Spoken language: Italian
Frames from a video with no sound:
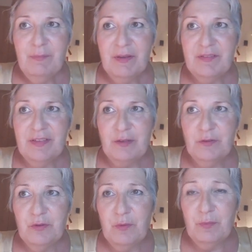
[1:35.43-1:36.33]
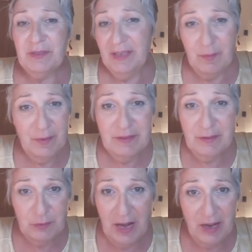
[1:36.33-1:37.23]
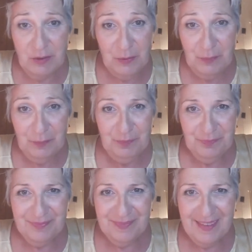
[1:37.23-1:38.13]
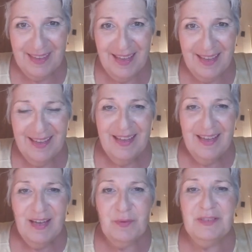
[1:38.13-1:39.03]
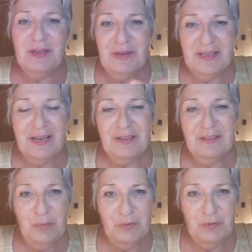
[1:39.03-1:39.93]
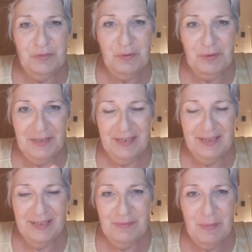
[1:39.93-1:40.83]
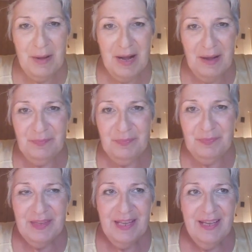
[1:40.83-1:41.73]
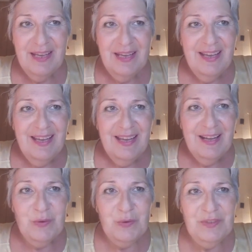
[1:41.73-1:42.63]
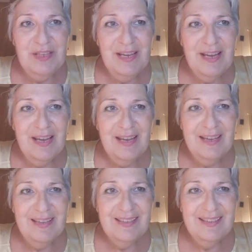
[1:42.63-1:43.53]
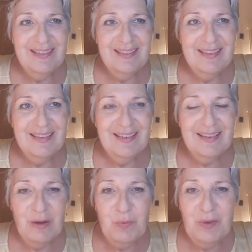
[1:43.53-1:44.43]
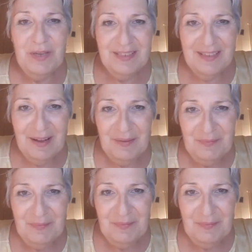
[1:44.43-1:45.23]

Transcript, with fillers: passato praticamente un anno eh, e quindi è una grande emozione, ma con eh, la guida